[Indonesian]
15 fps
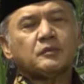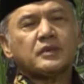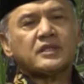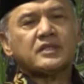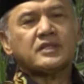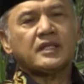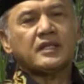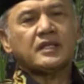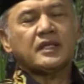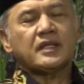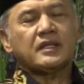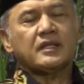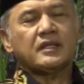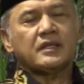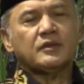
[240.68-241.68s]

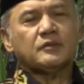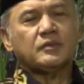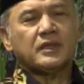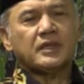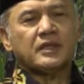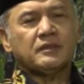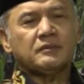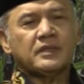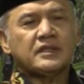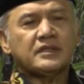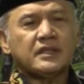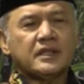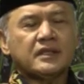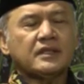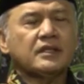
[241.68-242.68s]
mempercayai kepada
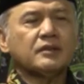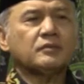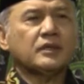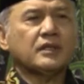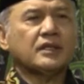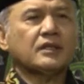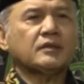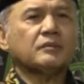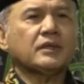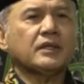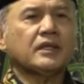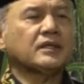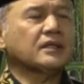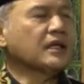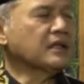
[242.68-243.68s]
mistik daripada
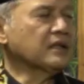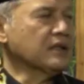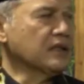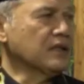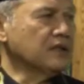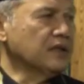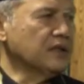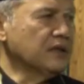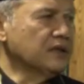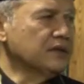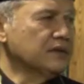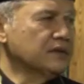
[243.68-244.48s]
kepada takdir Allah.